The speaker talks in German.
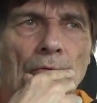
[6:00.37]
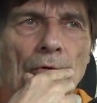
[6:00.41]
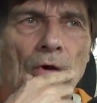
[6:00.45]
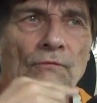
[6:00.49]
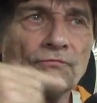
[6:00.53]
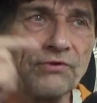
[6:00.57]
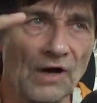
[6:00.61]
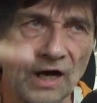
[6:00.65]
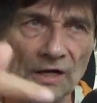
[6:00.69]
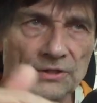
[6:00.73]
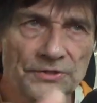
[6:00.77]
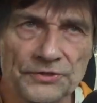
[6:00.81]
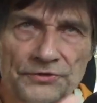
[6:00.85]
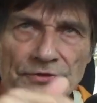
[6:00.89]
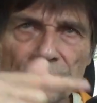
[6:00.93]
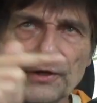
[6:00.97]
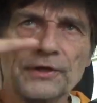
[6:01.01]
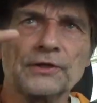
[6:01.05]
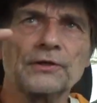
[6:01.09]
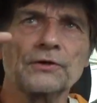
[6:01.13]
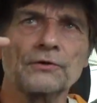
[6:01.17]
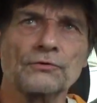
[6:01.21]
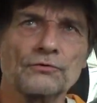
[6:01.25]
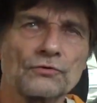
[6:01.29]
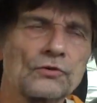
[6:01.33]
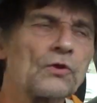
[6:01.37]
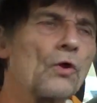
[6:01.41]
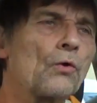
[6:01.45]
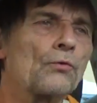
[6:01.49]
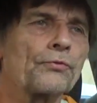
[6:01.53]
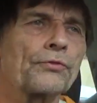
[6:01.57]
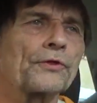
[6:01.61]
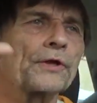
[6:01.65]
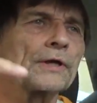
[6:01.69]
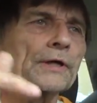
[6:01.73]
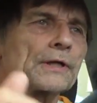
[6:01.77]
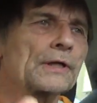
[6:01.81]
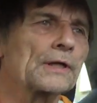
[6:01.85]
Fast Thinking, Slow
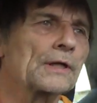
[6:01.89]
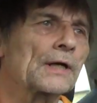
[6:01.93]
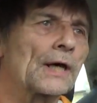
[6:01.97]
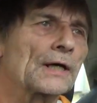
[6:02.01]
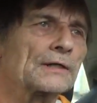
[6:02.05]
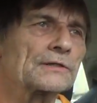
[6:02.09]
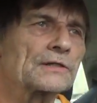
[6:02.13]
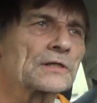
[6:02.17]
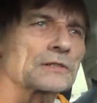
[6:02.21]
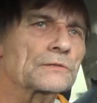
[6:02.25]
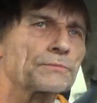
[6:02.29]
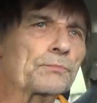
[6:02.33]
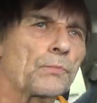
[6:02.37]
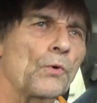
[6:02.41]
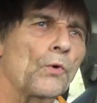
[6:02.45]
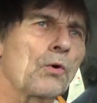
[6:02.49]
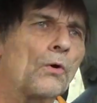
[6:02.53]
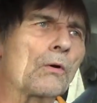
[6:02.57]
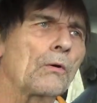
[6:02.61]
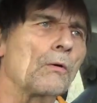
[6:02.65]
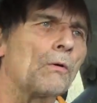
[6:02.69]
Thinking heißt das Buch.